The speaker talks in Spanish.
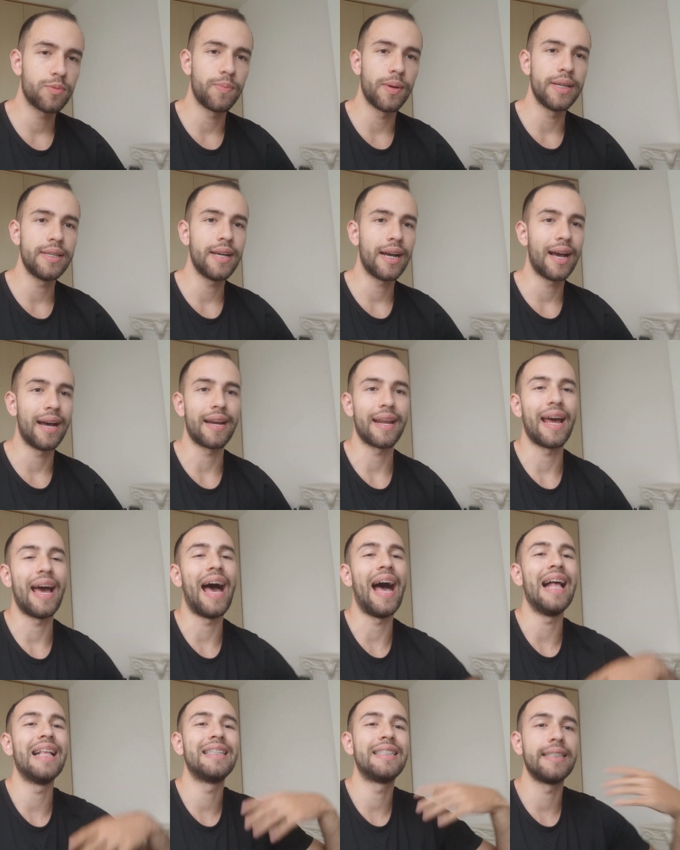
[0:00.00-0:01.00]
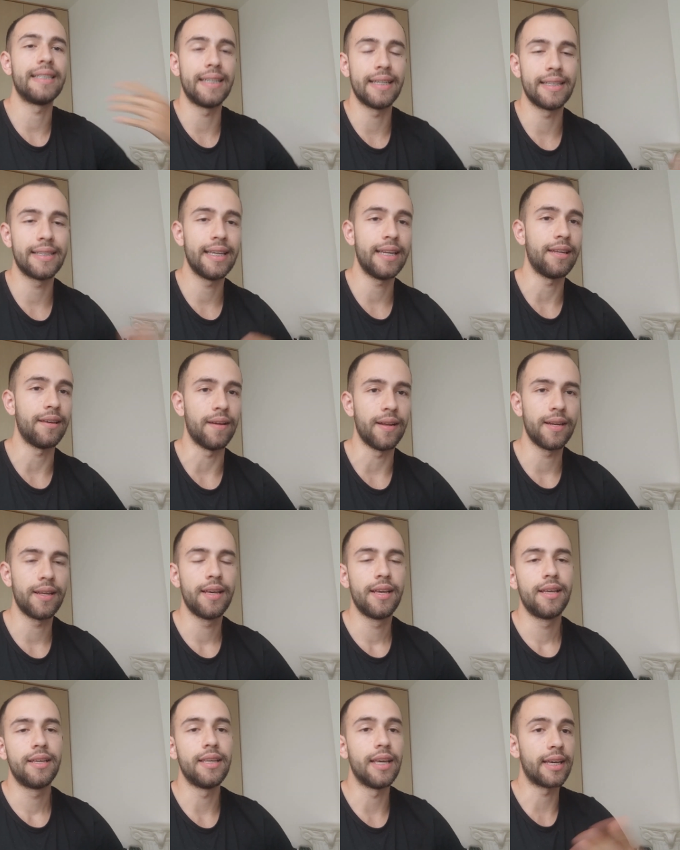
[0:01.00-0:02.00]
puede llegar al siguiente nivel.
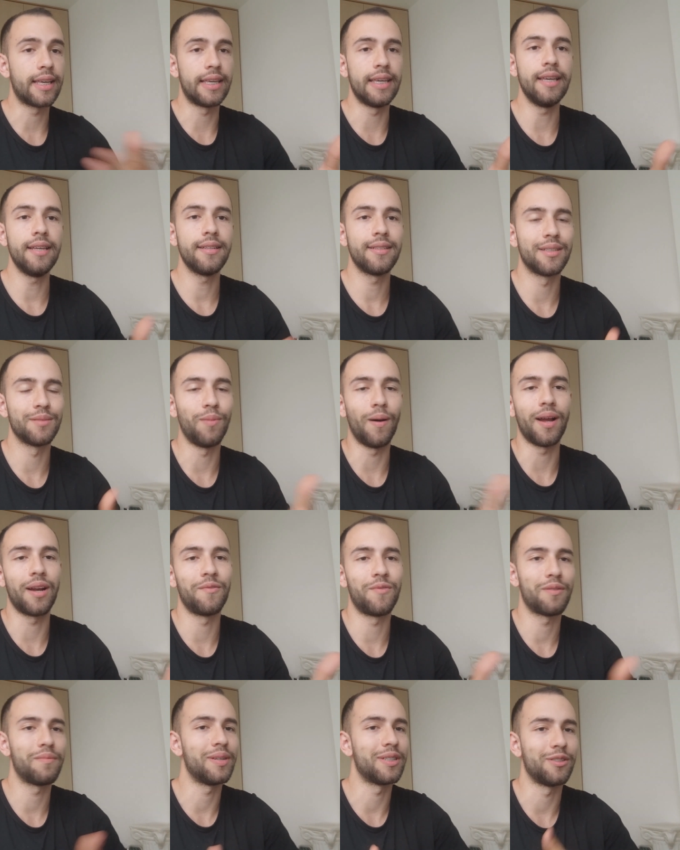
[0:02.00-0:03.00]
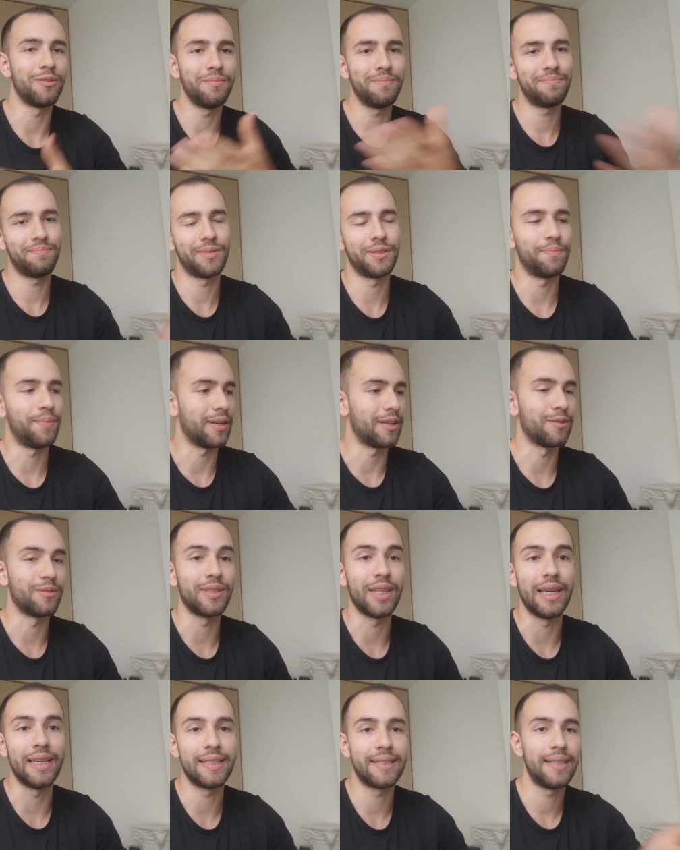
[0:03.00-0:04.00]
Y aquí les va a dar información pues, para que
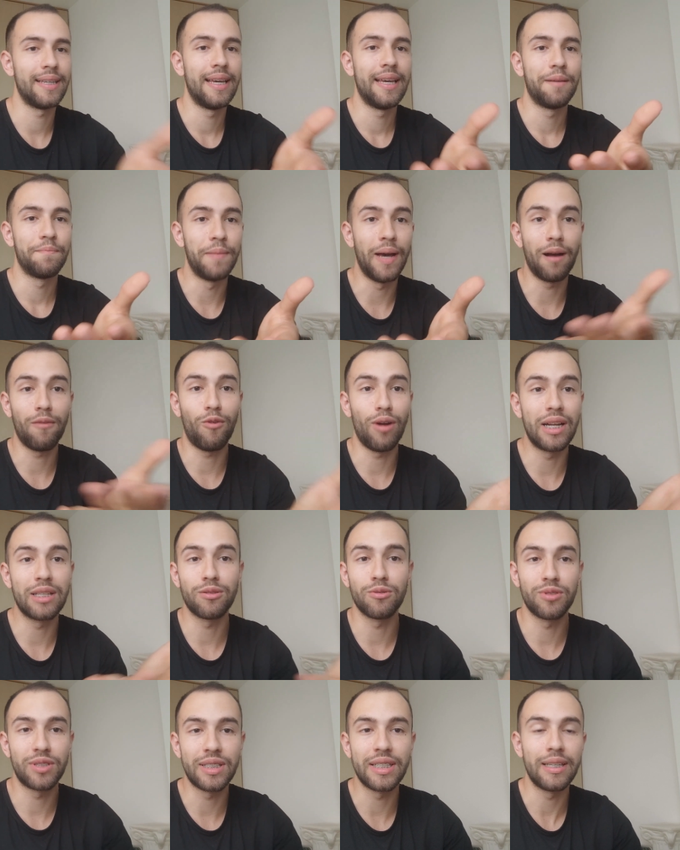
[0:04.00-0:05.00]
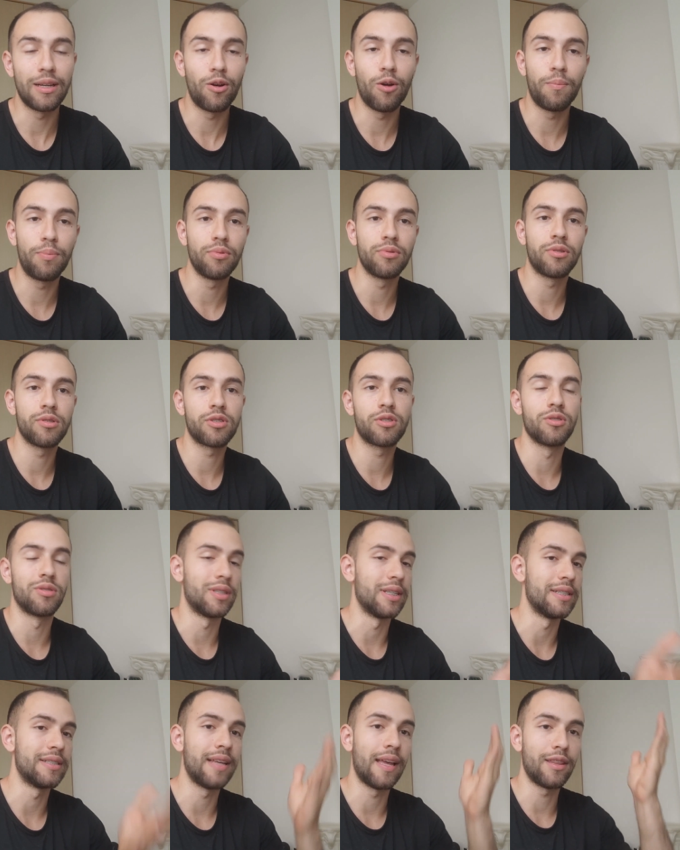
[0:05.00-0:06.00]
ustedes vean cuáles son cinco puntos que
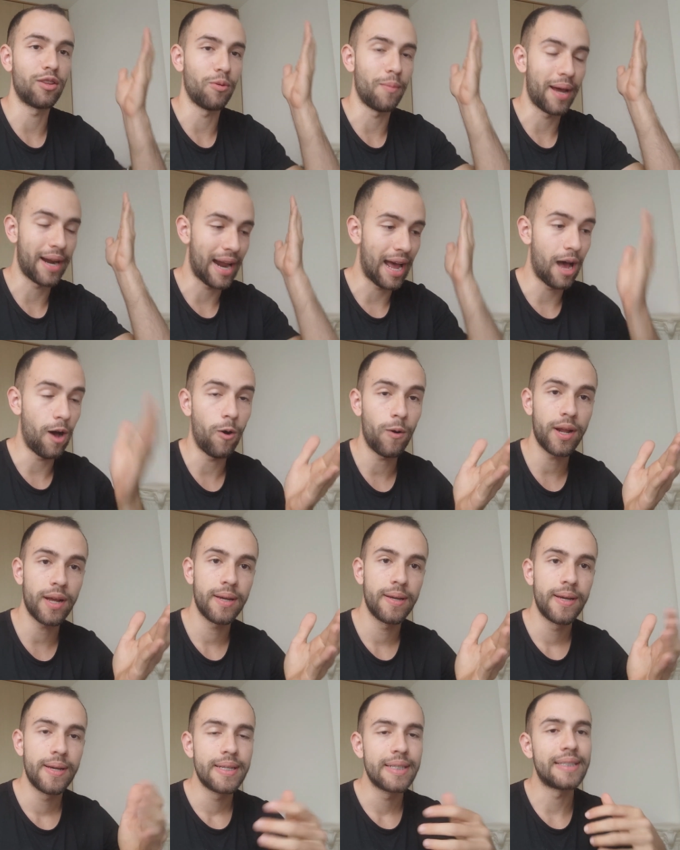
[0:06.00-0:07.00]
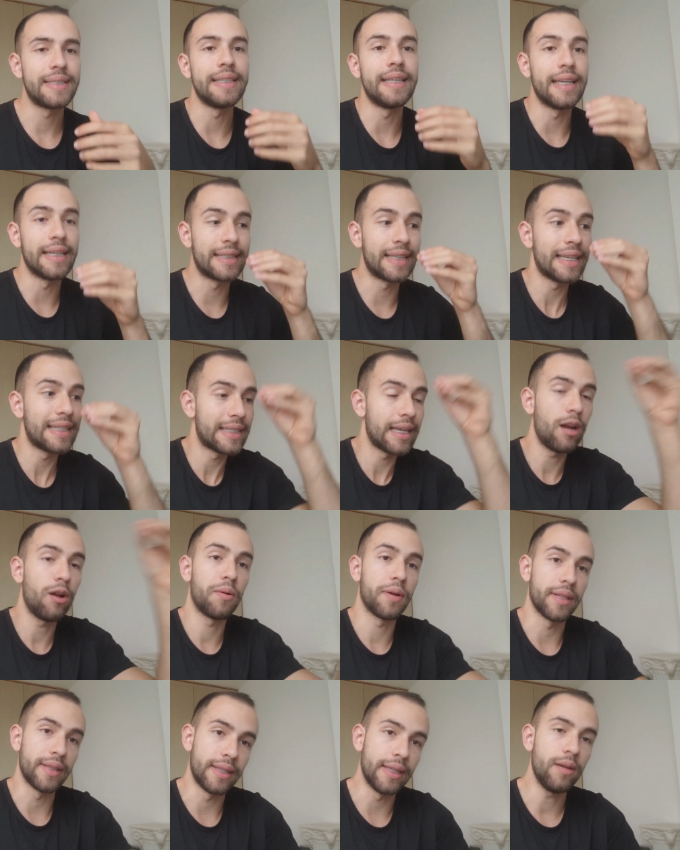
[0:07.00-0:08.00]
ustedes deben tomar ahora si ese es el
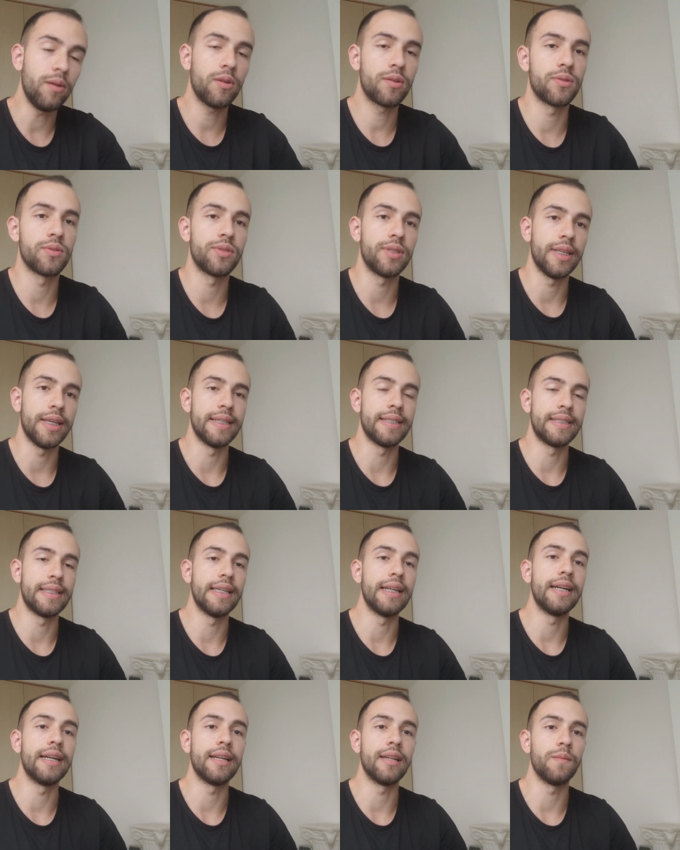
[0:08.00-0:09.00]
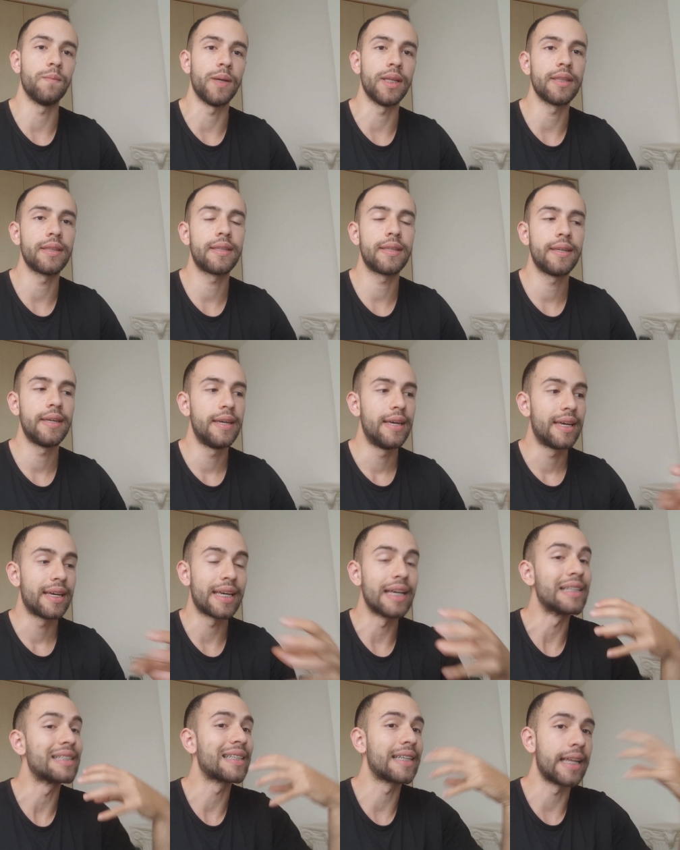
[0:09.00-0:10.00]
objetivo que ustedes tienen en mente,
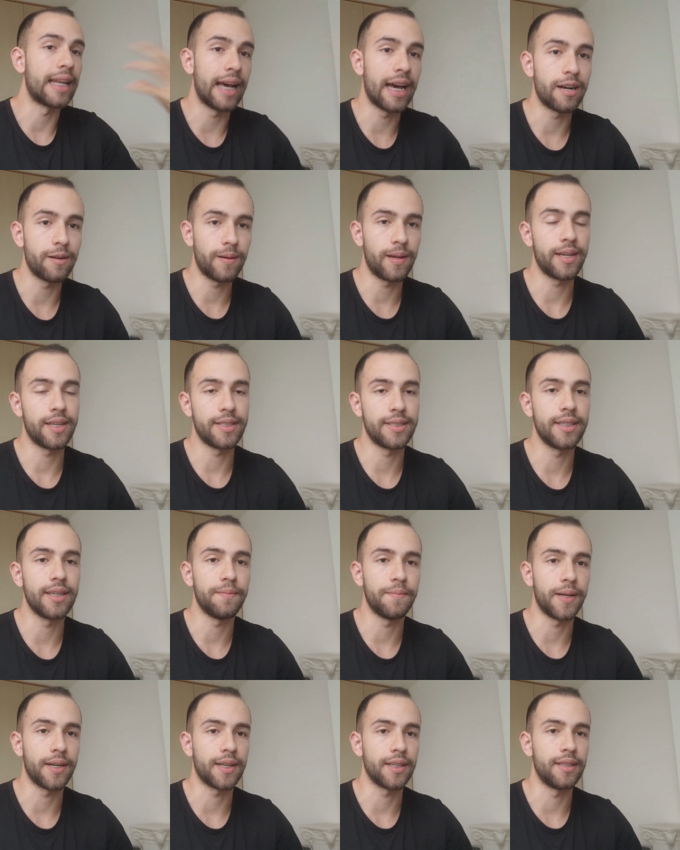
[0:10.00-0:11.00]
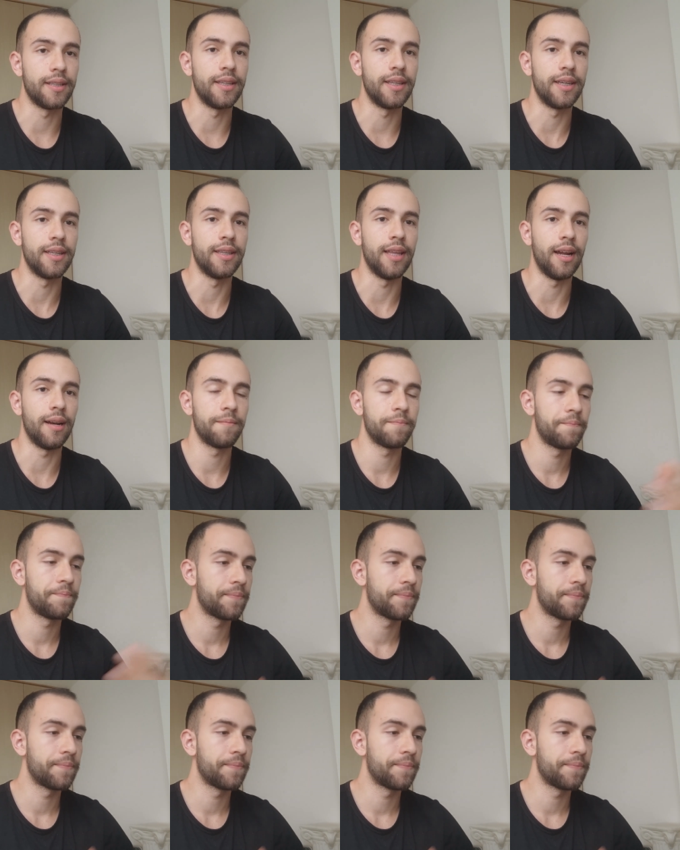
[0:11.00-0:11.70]
que es crear una agencia de marketing digital.